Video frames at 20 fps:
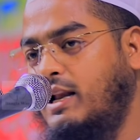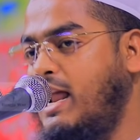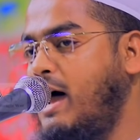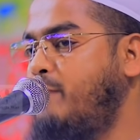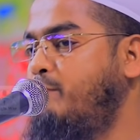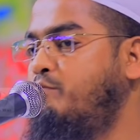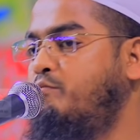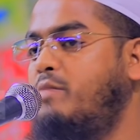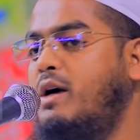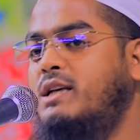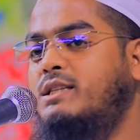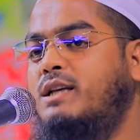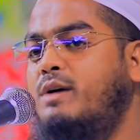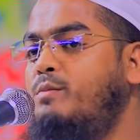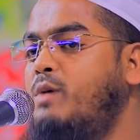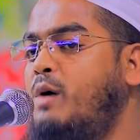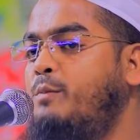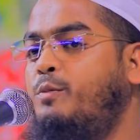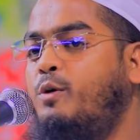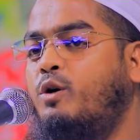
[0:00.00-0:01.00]
লাম্বা
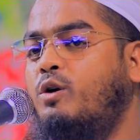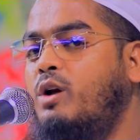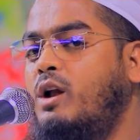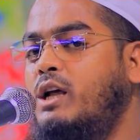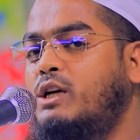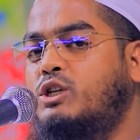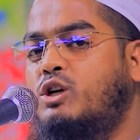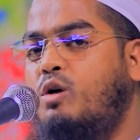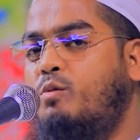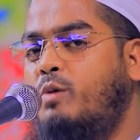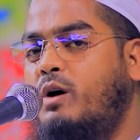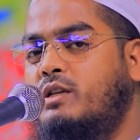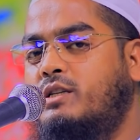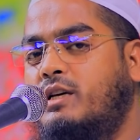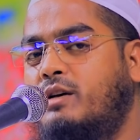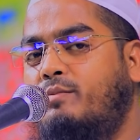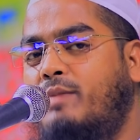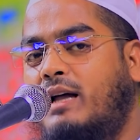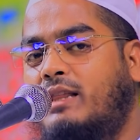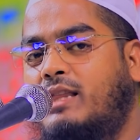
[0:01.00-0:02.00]
জামা পরলে
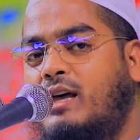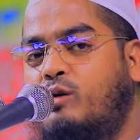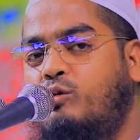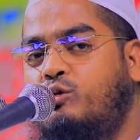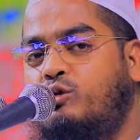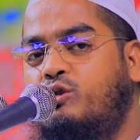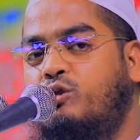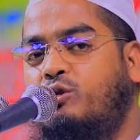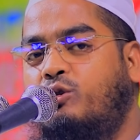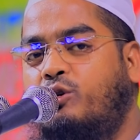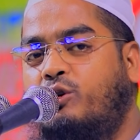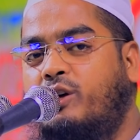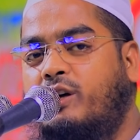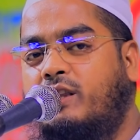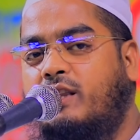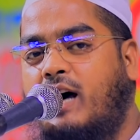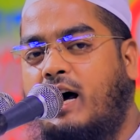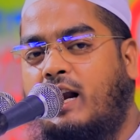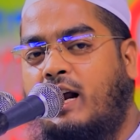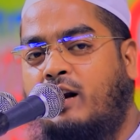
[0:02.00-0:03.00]
সমাজে মাথা উঁচু করে
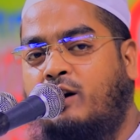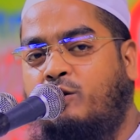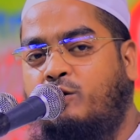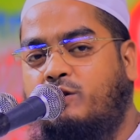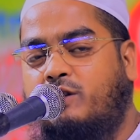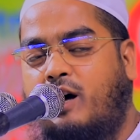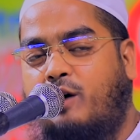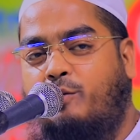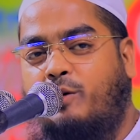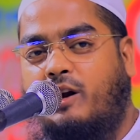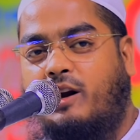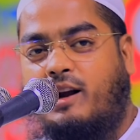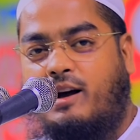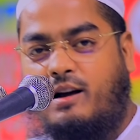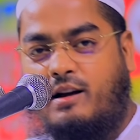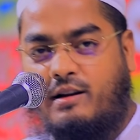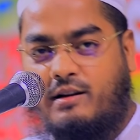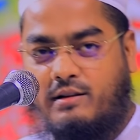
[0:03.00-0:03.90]
দাঁড়ানো যাবে না